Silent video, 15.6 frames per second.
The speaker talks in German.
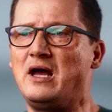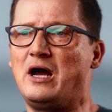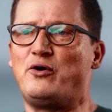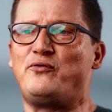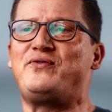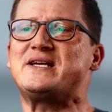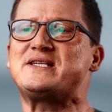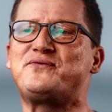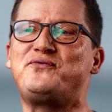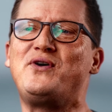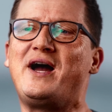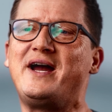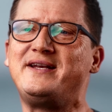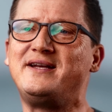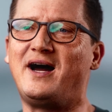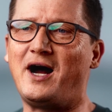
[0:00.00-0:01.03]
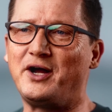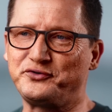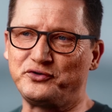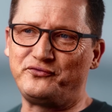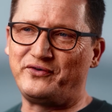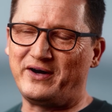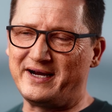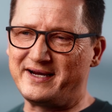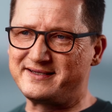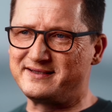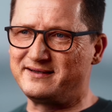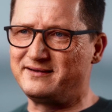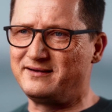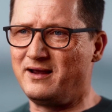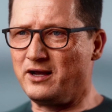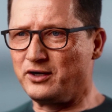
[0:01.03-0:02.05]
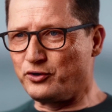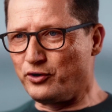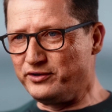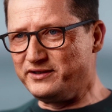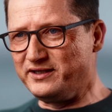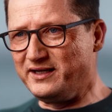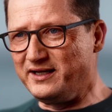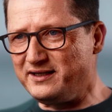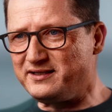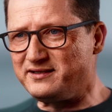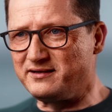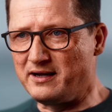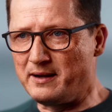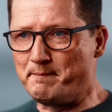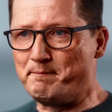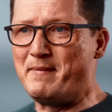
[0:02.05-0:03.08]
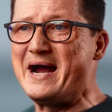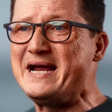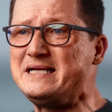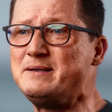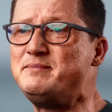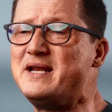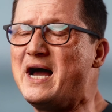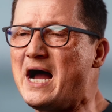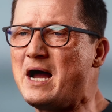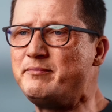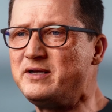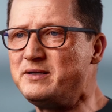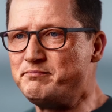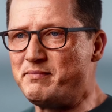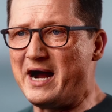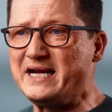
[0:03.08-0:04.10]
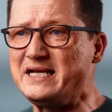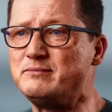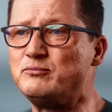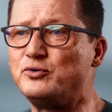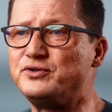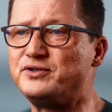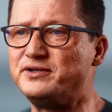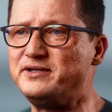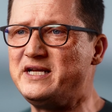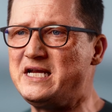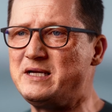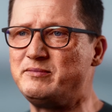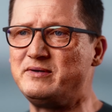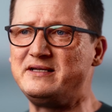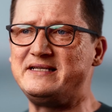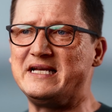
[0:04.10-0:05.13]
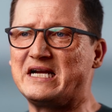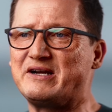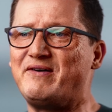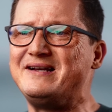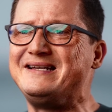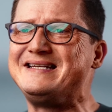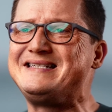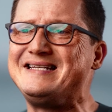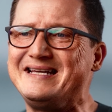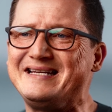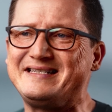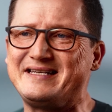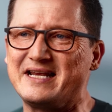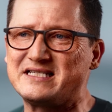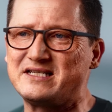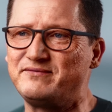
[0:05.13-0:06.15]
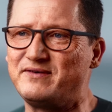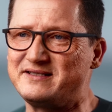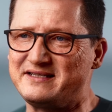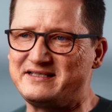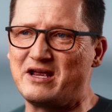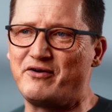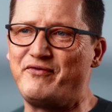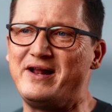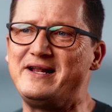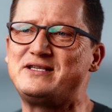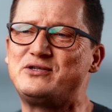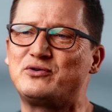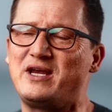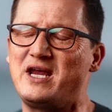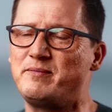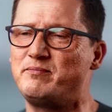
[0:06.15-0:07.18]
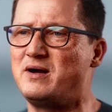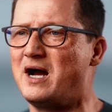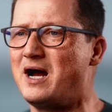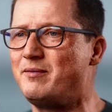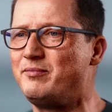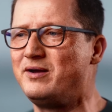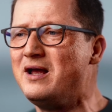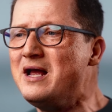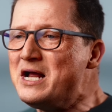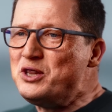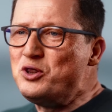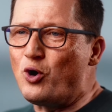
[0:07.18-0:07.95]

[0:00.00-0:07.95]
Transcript: auf was für eine Art und Weise könnte ich meinem Namen, meinem Unternehmen, der Qualität dessen, was ich der Welt zu geben habe,